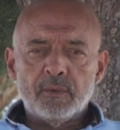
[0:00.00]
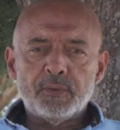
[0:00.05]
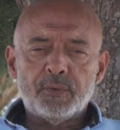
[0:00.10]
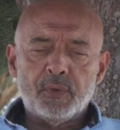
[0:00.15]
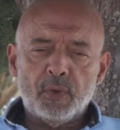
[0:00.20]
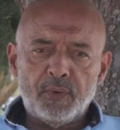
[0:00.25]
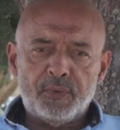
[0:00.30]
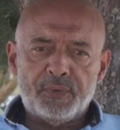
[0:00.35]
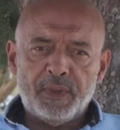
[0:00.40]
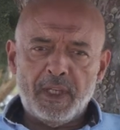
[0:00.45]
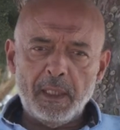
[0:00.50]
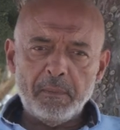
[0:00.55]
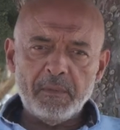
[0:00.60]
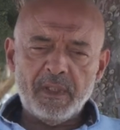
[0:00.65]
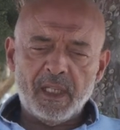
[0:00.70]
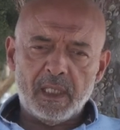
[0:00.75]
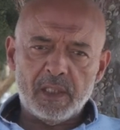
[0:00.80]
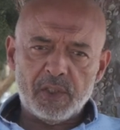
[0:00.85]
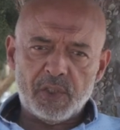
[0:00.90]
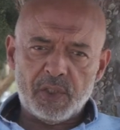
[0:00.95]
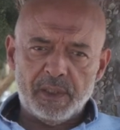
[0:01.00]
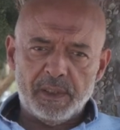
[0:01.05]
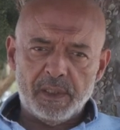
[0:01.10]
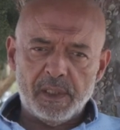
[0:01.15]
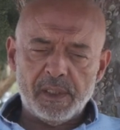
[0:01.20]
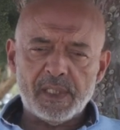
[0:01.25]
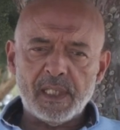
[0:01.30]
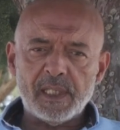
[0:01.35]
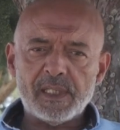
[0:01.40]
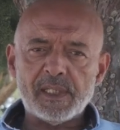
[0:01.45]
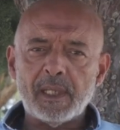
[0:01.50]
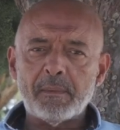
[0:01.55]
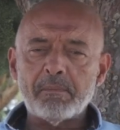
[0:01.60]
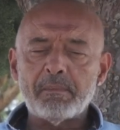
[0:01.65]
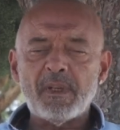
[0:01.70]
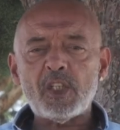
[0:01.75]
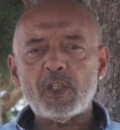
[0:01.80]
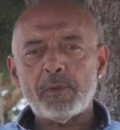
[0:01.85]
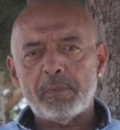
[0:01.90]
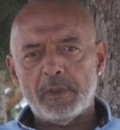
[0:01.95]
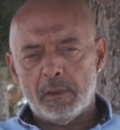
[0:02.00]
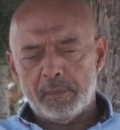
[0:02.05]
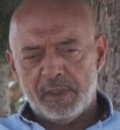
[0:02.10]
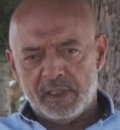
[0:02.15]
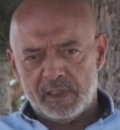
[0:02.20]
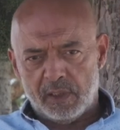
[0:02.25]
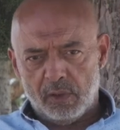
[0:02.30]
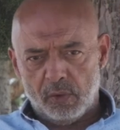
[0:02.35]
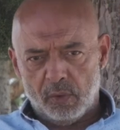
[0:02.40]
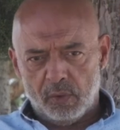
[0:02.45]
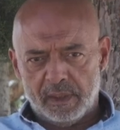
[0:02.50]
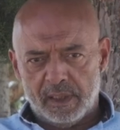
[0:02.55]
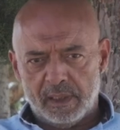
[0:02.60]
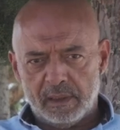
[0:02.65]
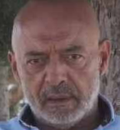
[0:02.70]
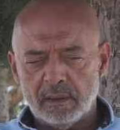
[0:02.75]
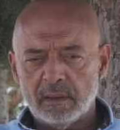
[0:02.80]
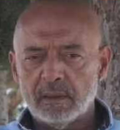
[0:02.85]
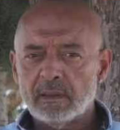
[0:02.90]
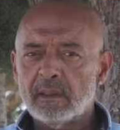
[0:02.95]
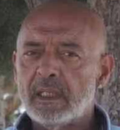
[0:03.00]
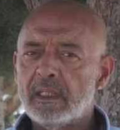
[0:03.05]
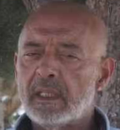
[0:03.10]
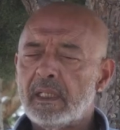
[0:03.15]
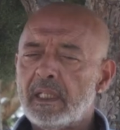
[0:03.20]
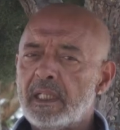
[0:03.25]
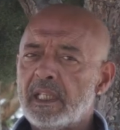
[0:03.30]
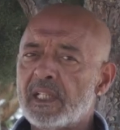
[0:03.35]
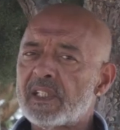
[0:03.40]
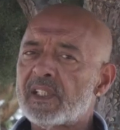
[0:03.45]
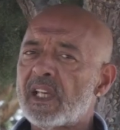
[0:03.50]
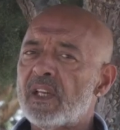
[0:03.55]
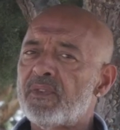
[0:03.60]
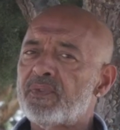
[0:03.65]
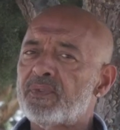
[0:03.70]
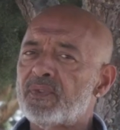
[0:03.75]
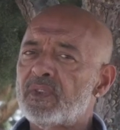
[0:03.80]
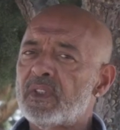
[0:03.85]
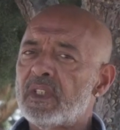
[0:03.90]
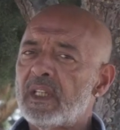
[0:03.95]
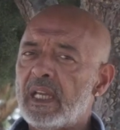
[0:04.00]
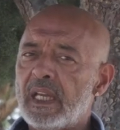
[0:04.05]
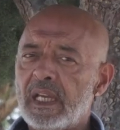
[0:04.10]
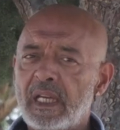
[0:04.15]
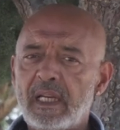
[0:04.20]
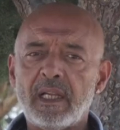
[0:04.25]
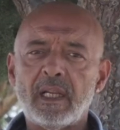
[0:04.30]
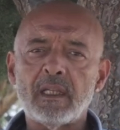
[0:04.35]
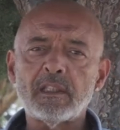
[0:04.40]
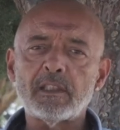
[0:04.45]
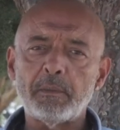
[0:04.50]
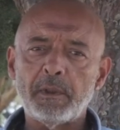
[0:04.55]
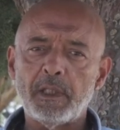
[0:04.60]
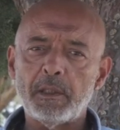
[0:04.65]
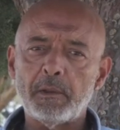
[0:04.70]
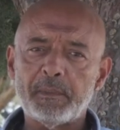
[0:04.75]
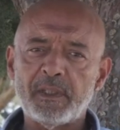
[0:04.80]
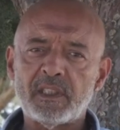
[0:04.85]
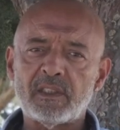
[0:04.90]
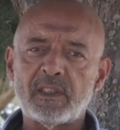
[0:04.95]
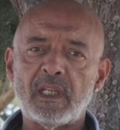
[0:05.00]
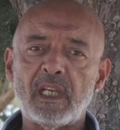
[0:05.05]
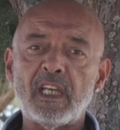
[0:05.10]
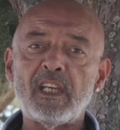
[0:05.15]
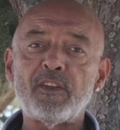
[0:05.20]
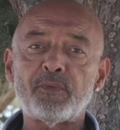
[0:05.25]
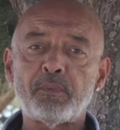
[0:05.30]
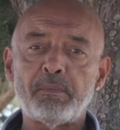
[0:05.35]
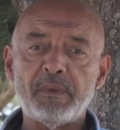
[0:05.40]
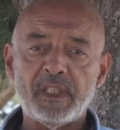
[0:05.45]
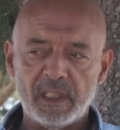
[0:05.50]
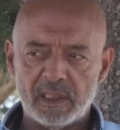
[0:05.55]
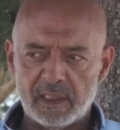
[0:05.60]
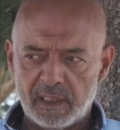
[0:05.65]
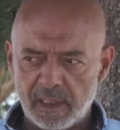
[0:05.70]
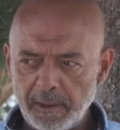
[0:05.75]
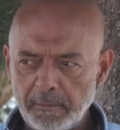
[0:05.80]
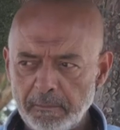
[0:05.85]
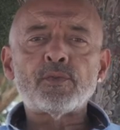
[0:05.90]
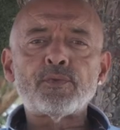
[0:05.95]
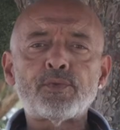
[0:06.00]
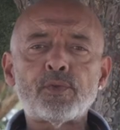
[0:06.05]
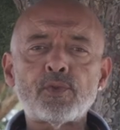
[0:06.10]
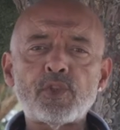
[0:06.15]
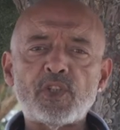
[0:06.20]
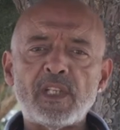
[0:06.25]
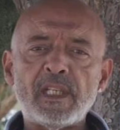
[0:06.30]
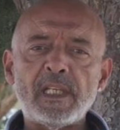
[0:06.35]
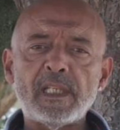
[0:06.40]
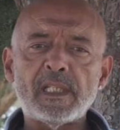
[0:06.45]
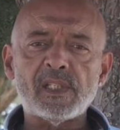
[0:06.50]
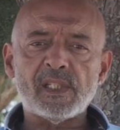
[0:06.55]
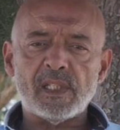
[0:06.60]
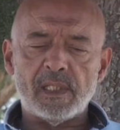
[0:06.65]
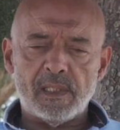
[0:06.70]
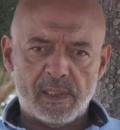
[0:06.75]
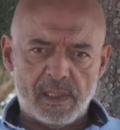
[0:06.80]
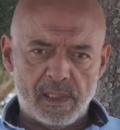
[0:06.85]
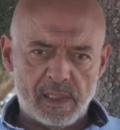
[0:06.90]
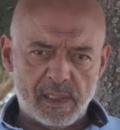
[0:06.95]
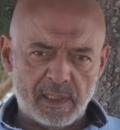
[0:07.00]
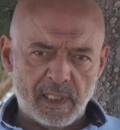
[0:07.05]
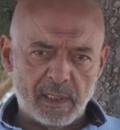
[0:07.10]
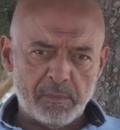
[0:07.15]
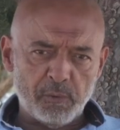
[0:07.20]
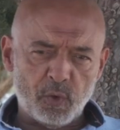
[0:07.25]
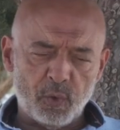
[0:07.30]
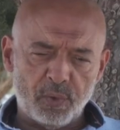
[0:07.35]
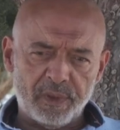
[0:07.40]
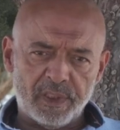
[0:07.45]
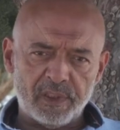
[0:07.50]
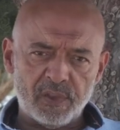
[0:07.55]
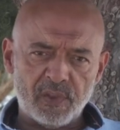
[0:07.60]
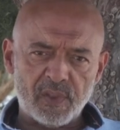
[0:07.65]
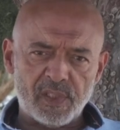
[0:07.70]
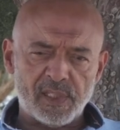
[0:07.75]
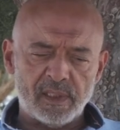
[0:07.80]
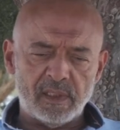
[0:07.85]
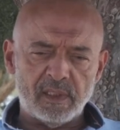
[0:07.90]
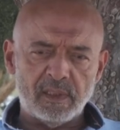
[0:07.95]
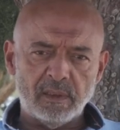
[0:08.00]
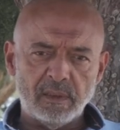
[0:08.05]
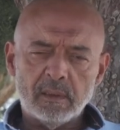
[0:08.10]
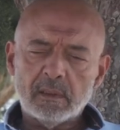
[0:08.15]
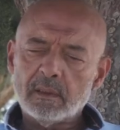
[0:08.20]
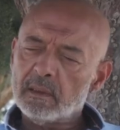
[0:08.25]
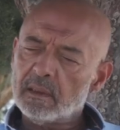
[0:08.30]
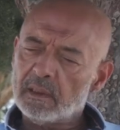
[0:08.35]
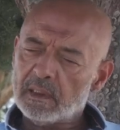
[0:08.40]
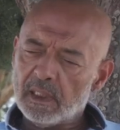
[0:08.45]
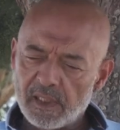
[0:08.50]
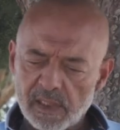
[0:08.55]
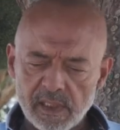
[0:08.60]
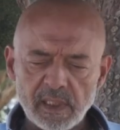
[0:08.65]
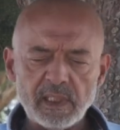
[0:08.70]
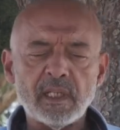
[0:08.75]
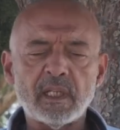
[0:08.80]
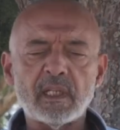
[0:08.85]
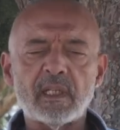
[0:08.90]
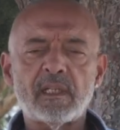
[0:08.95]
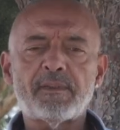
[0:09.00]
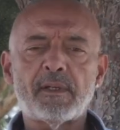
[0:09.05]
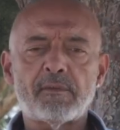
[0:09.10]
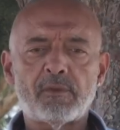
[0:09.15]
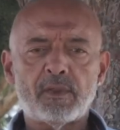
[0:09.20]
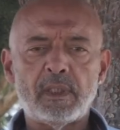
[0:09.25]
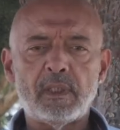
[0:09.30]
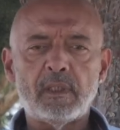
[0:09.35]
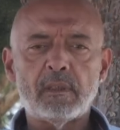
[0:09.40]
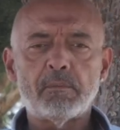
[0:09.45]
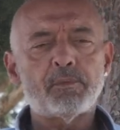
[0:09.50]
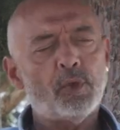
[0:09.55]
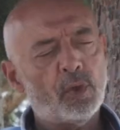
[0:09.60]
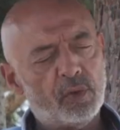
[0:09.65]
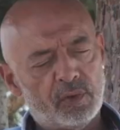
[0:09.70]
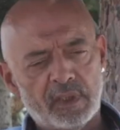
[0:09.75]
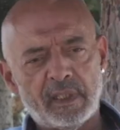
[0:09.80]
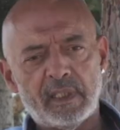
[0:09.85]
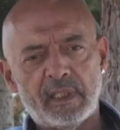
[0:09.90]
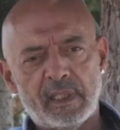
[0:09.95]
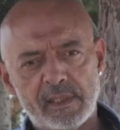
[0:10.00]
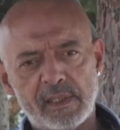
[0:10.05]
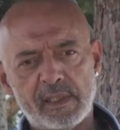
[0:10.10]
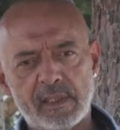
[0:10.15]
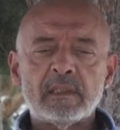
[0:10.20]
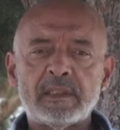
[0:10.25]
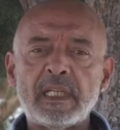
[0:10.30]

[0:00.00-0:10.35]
Full frame karşılığı 85 mm olan XF 56 mm f1.2 Fuji X sistem kullanıcısının kesinlikle favori portre lensi.